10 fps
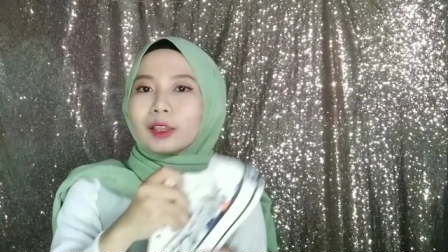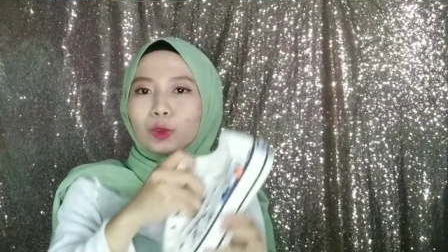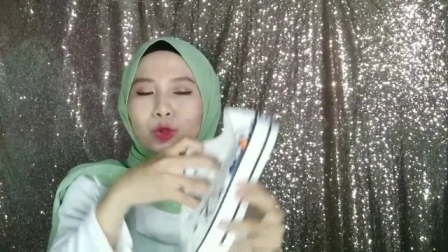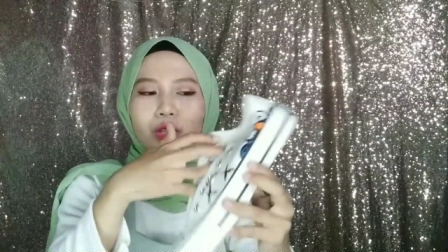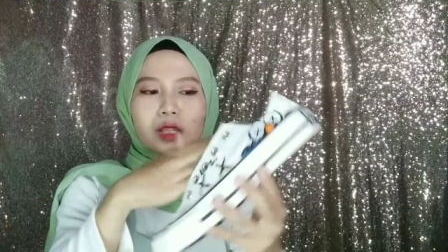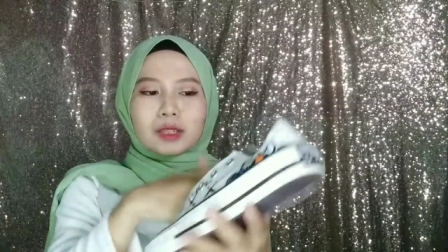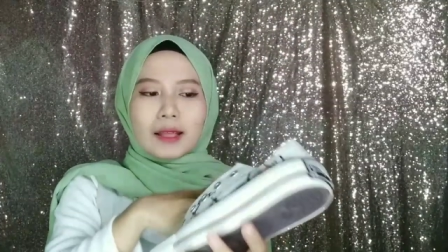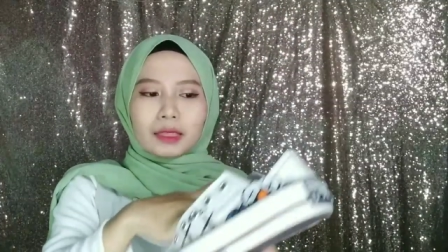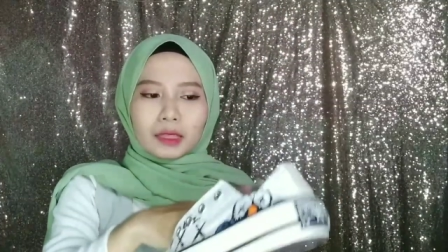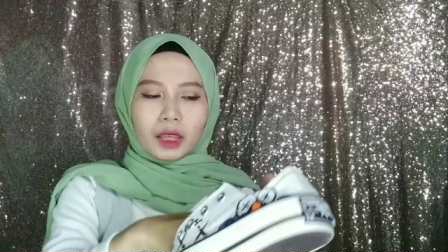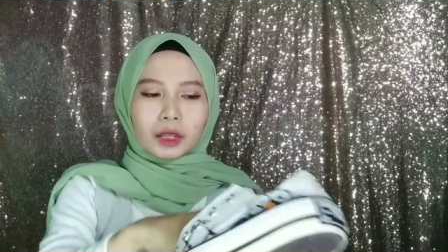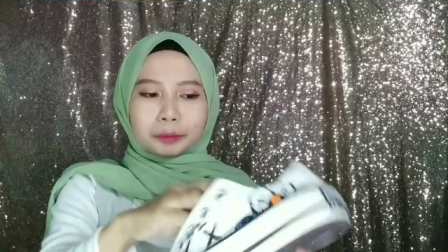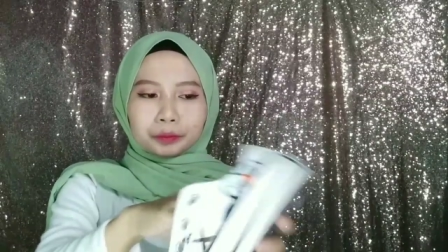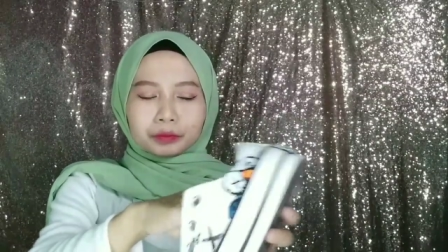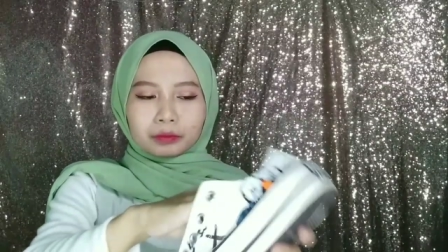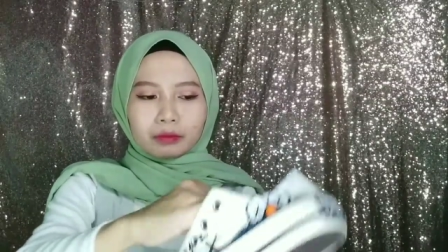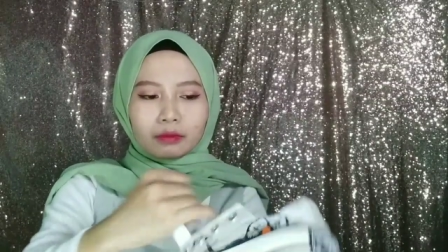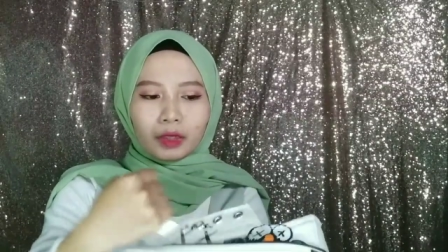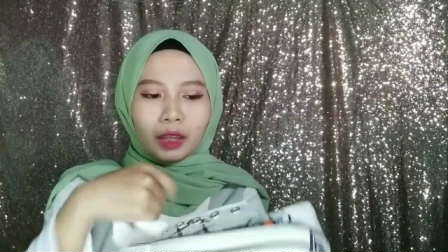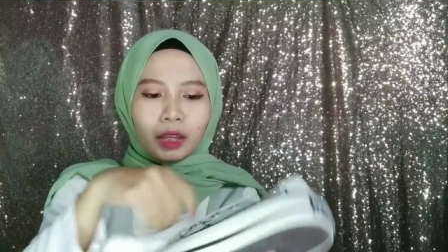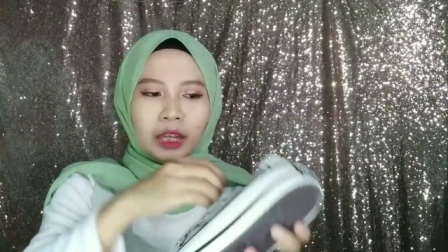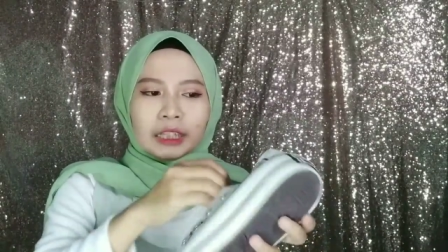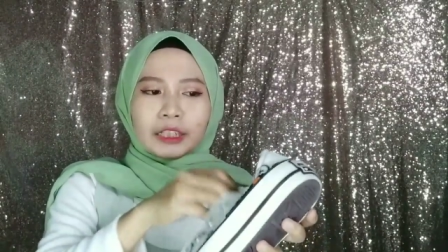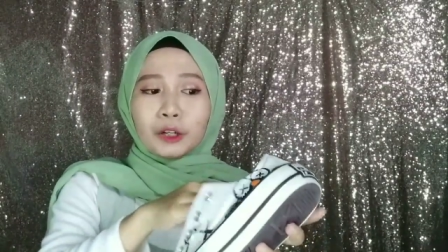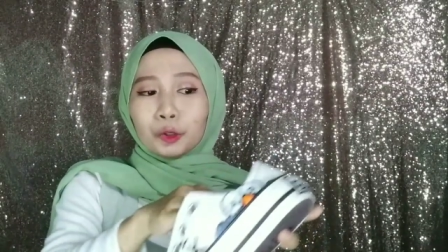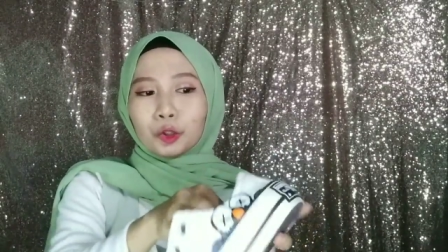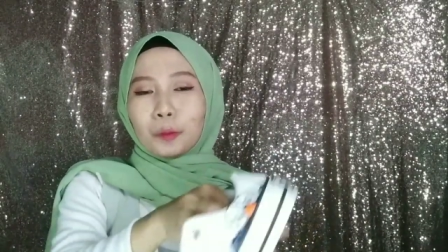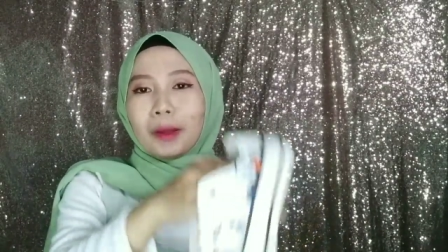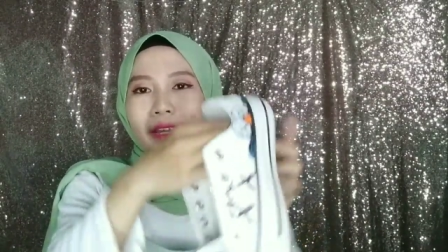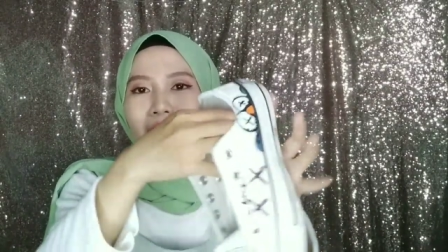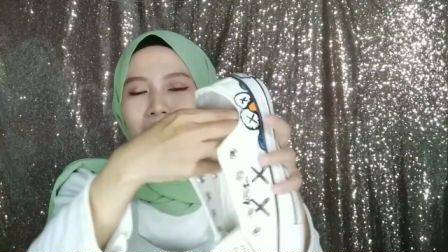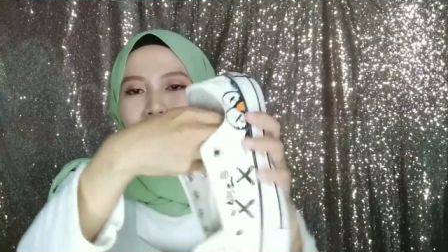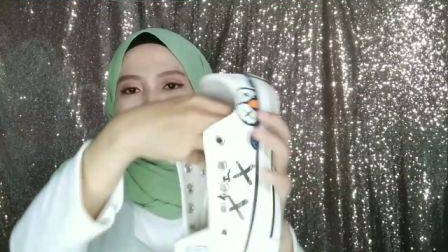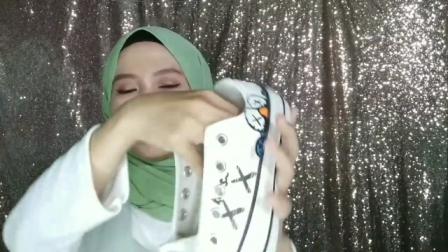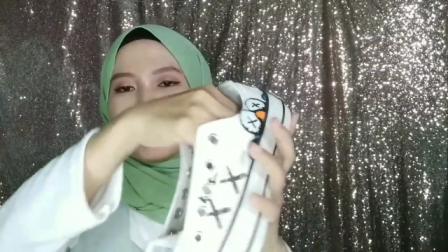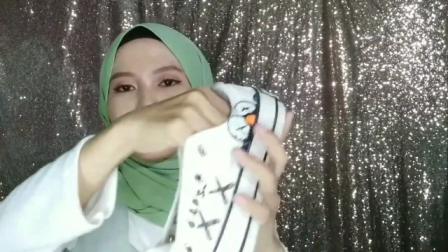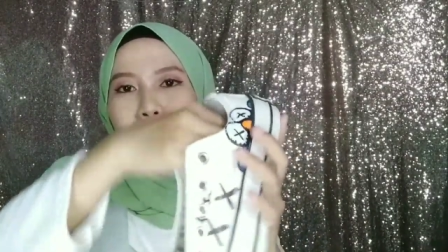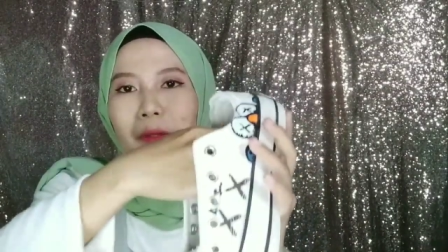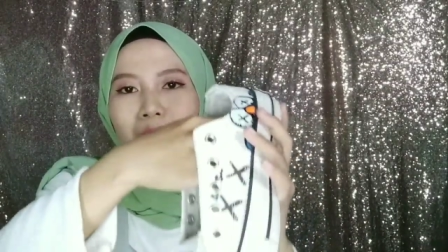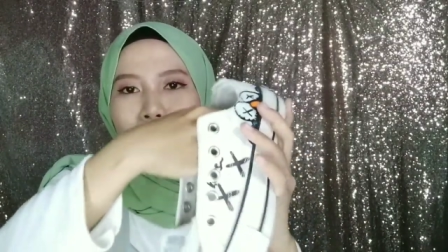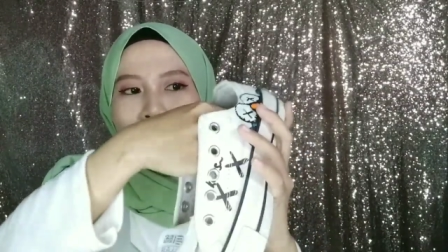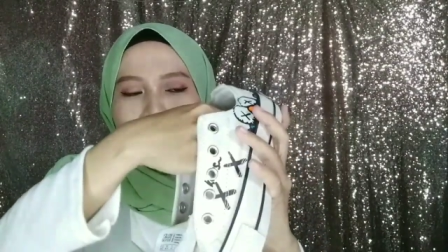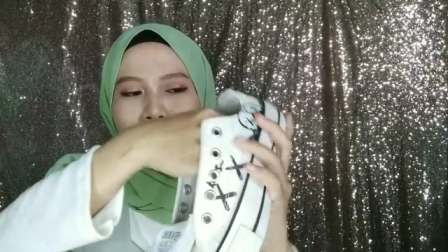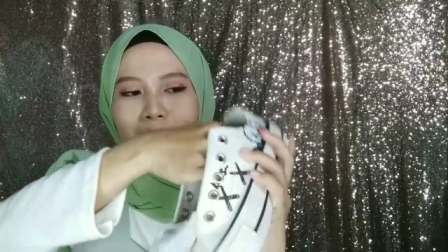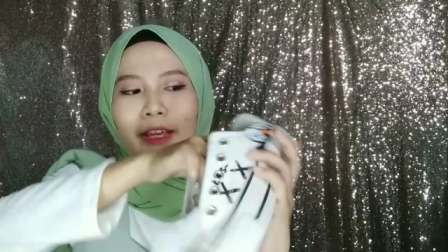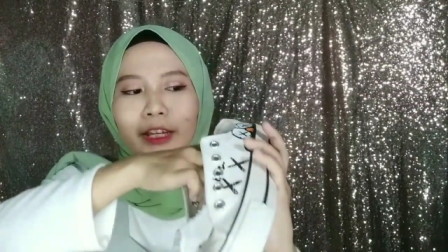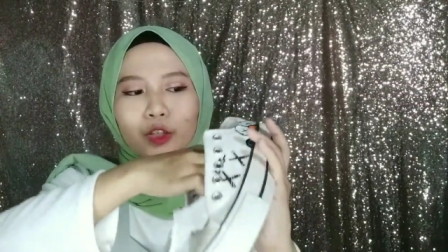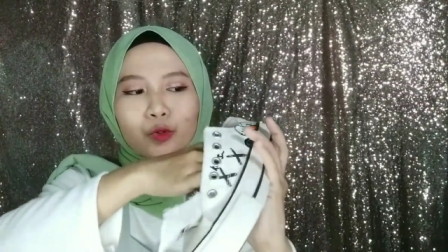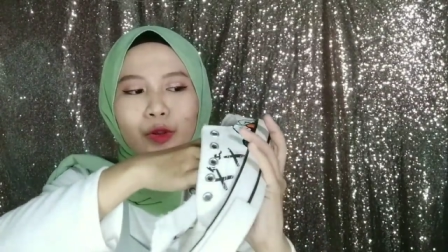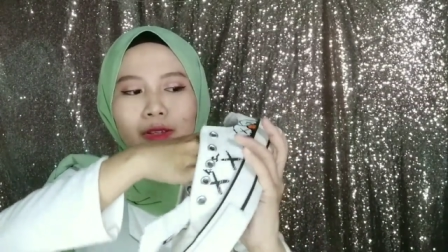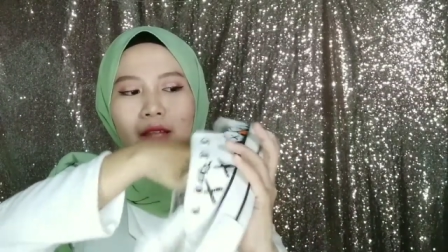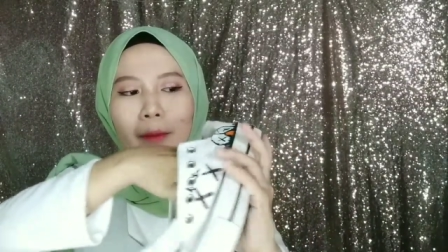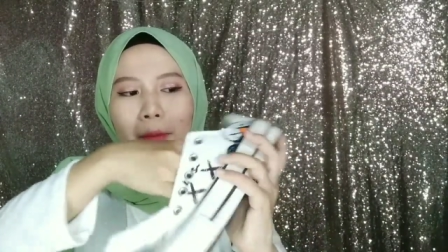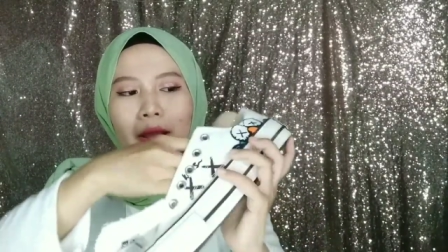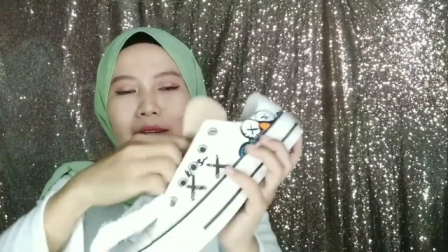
gitu jadi cantik dan untuk bagian dalamnya seperti biasa ini juga sama